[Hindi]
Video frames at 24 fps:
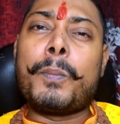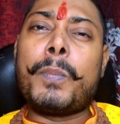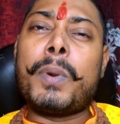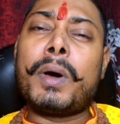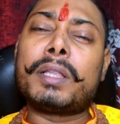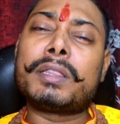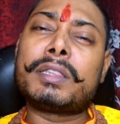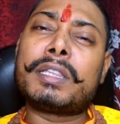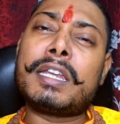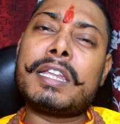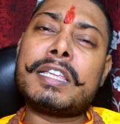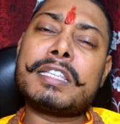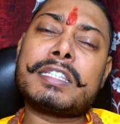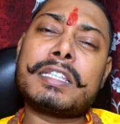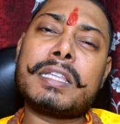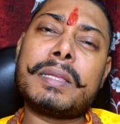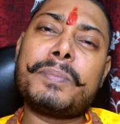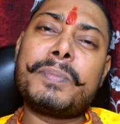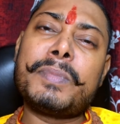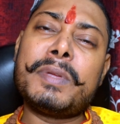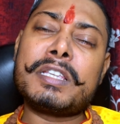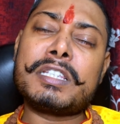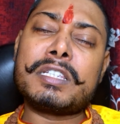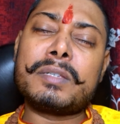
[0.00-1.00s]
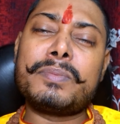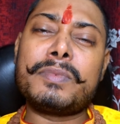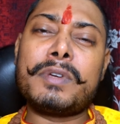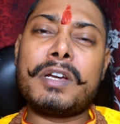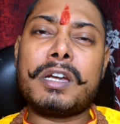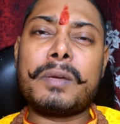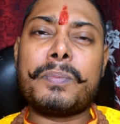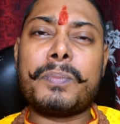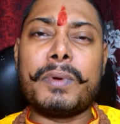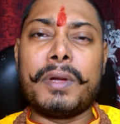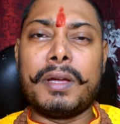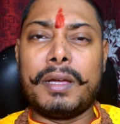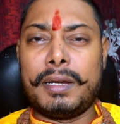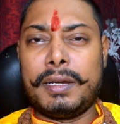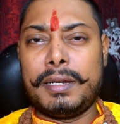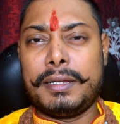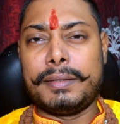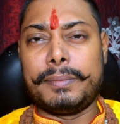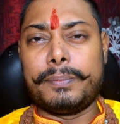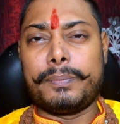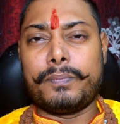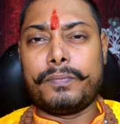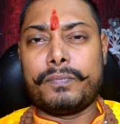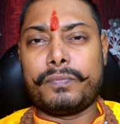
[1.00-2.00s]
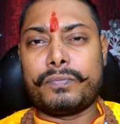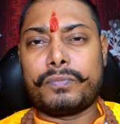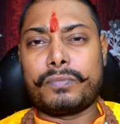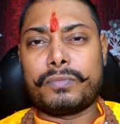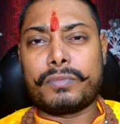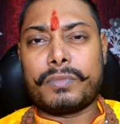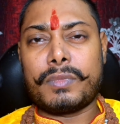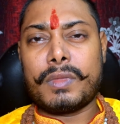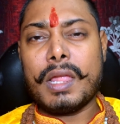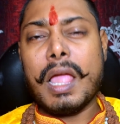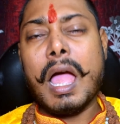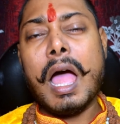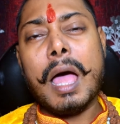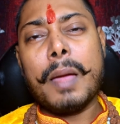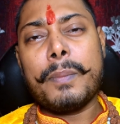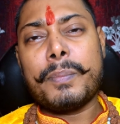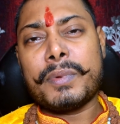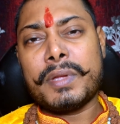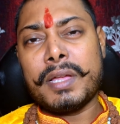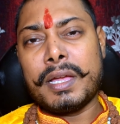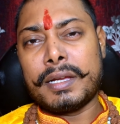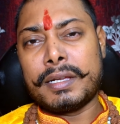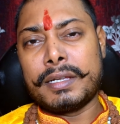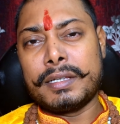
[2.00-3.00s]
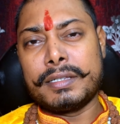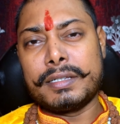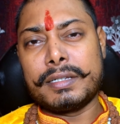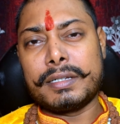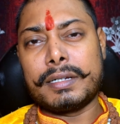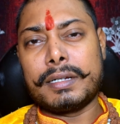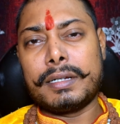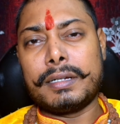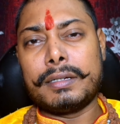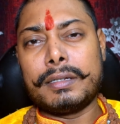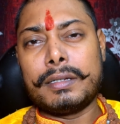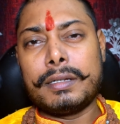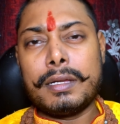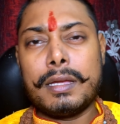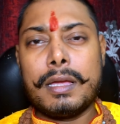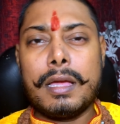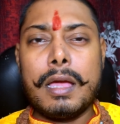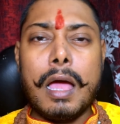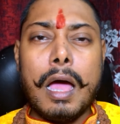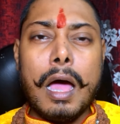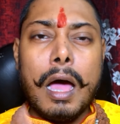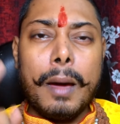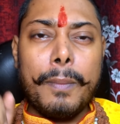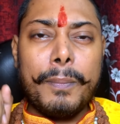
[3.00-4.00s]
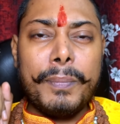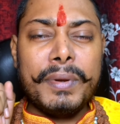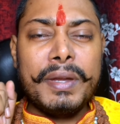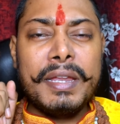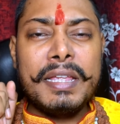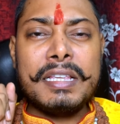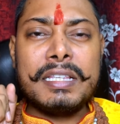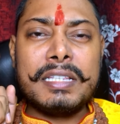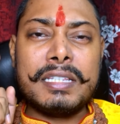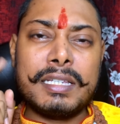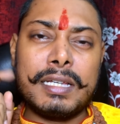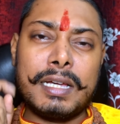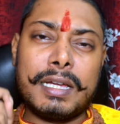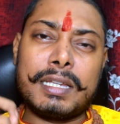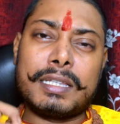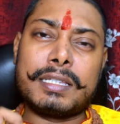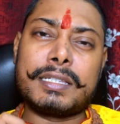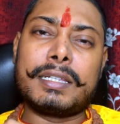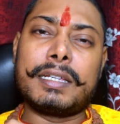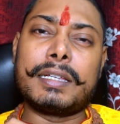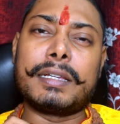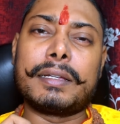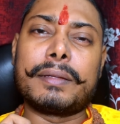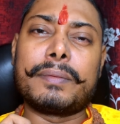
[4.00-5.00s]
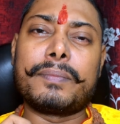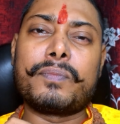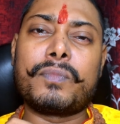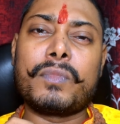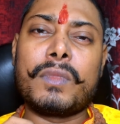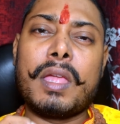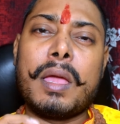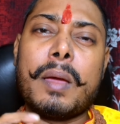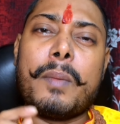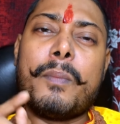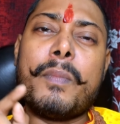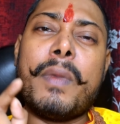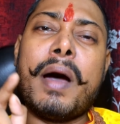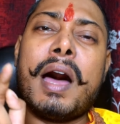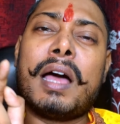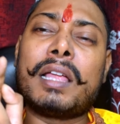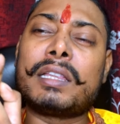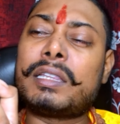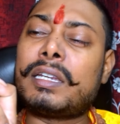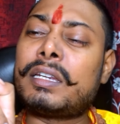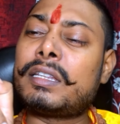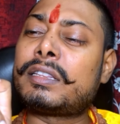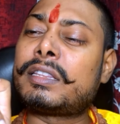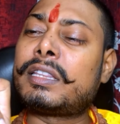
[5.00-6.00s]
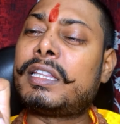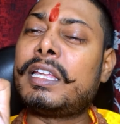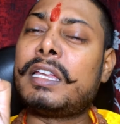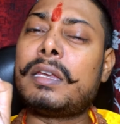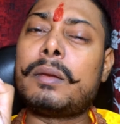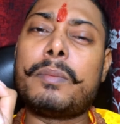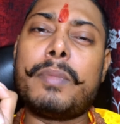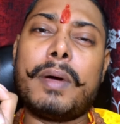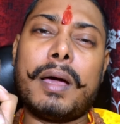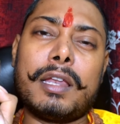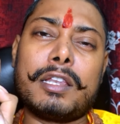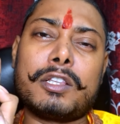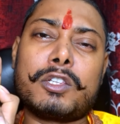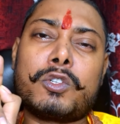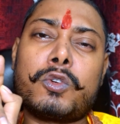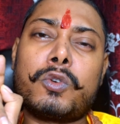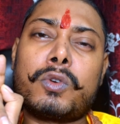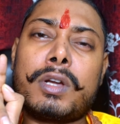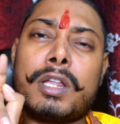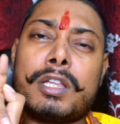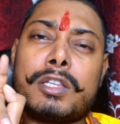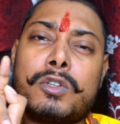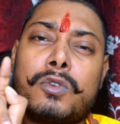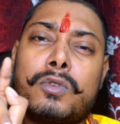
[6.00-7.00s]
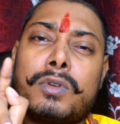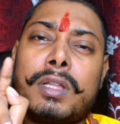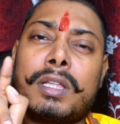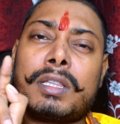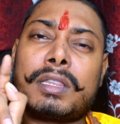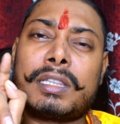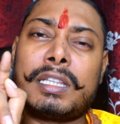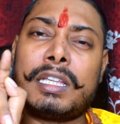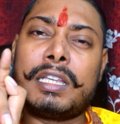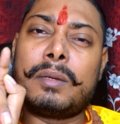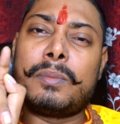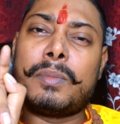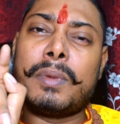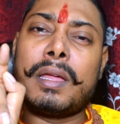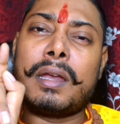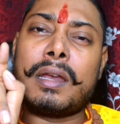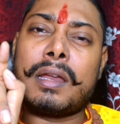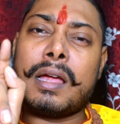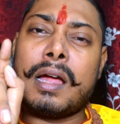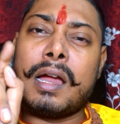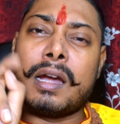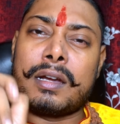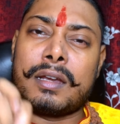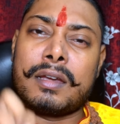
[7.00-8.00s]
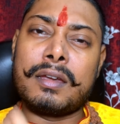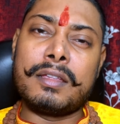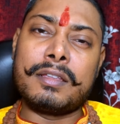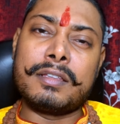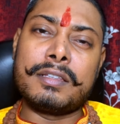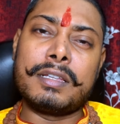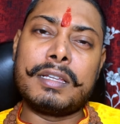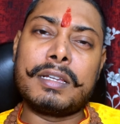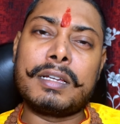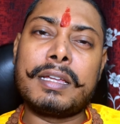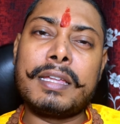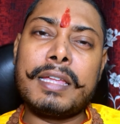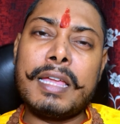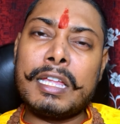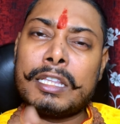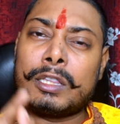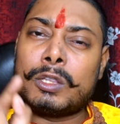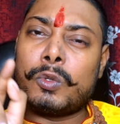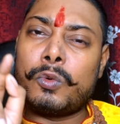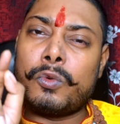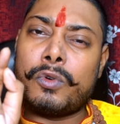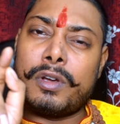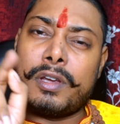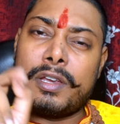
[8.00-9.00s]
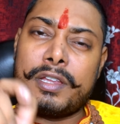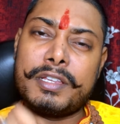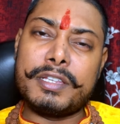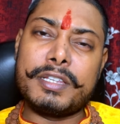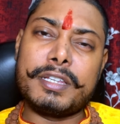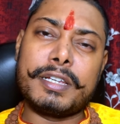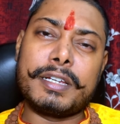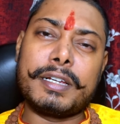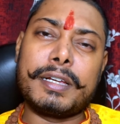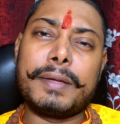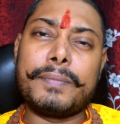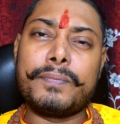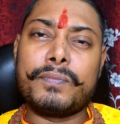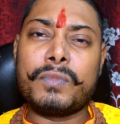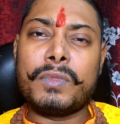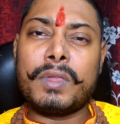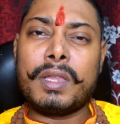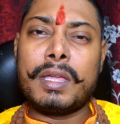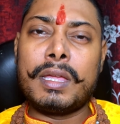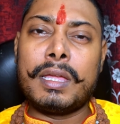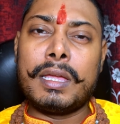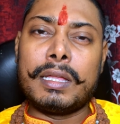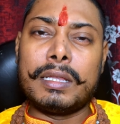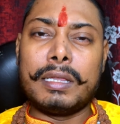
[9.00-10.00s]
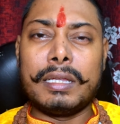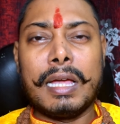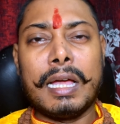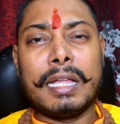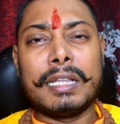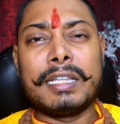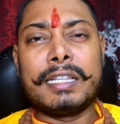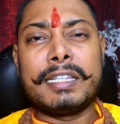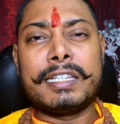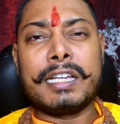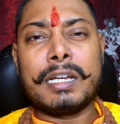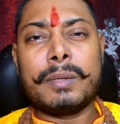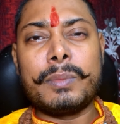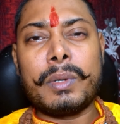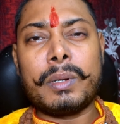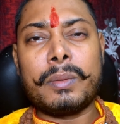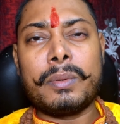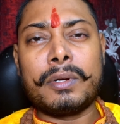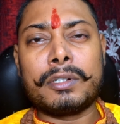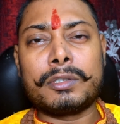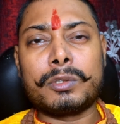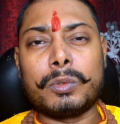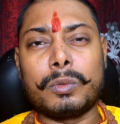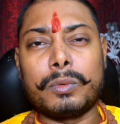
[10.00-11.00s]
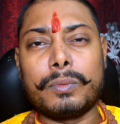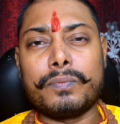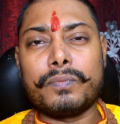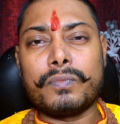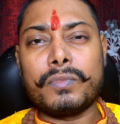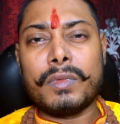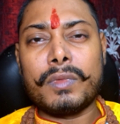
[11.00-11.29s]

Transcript: पंद्रह से बीस मिनट पहले आप क्या कीजिएगा अपने सर से मात्र तीन बाल छोटा छोटा तीन बाल काट लीजिएगा या तोड़ लीजिएगा ध्यान दीजिएगा मेरे भक्तों